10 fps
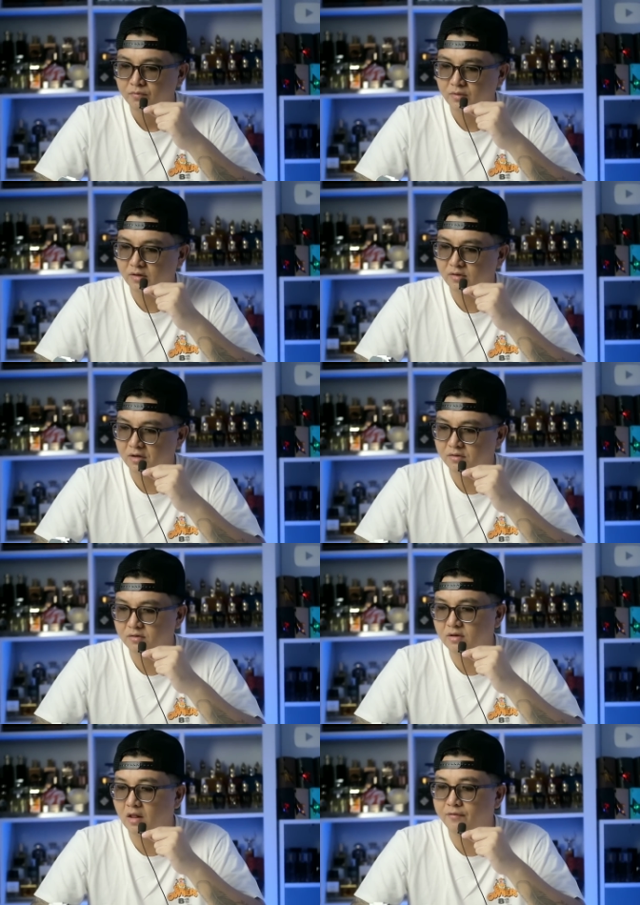This is
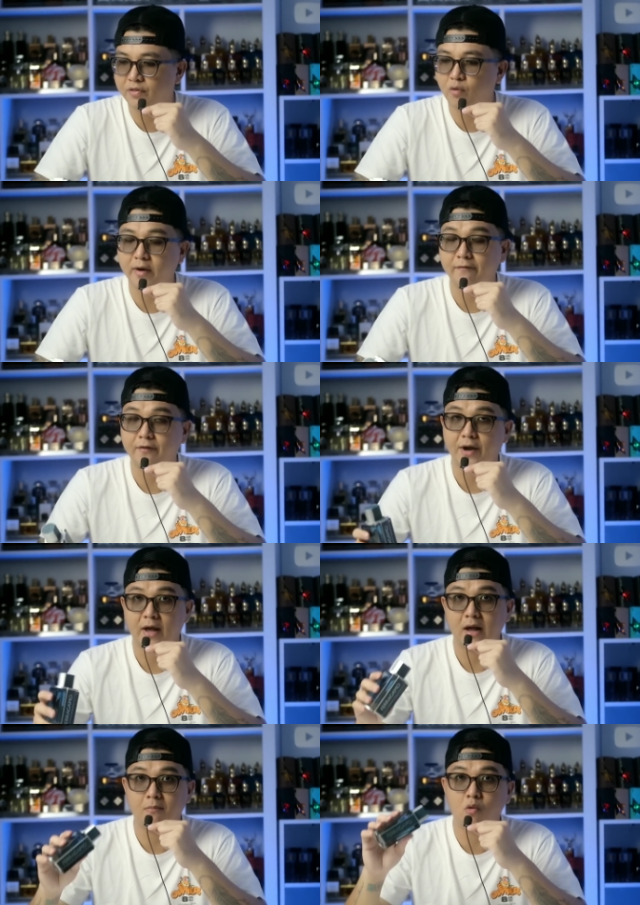Salvatore
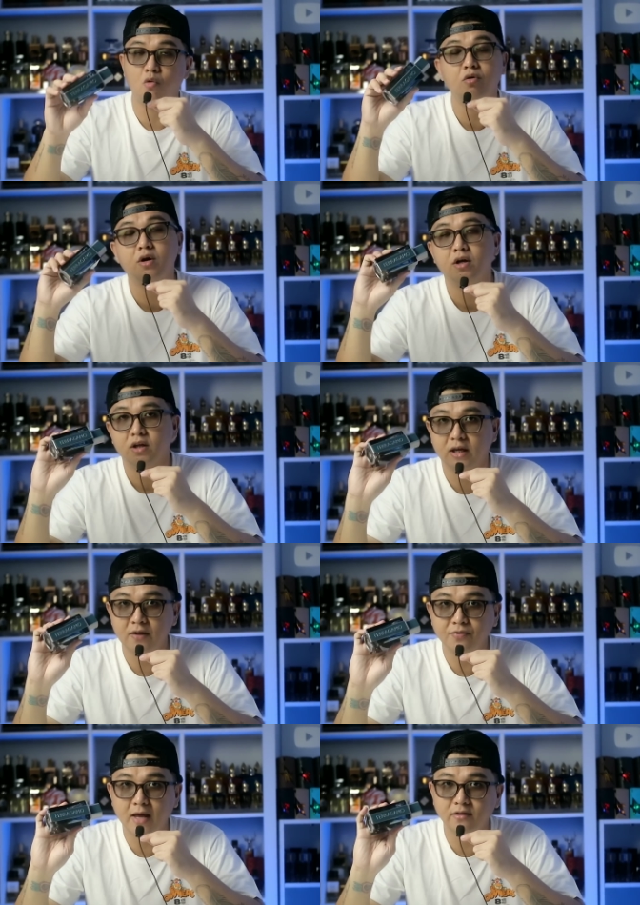Ferragamo
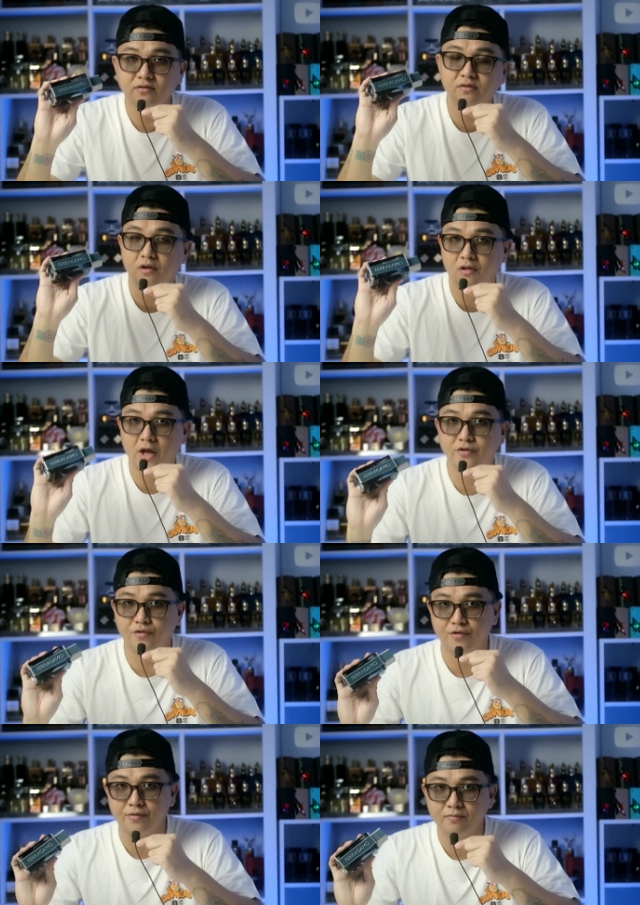Intense
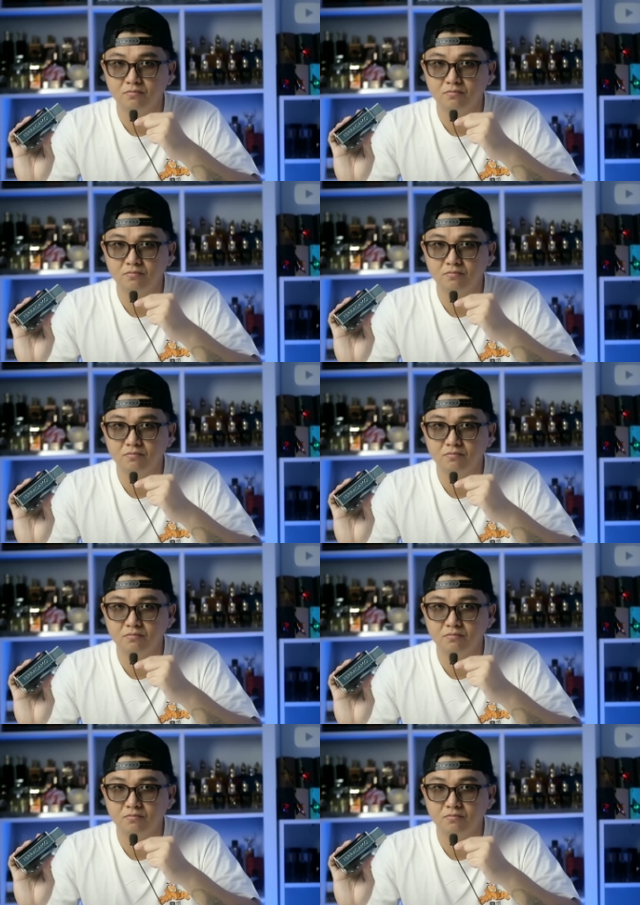Leather.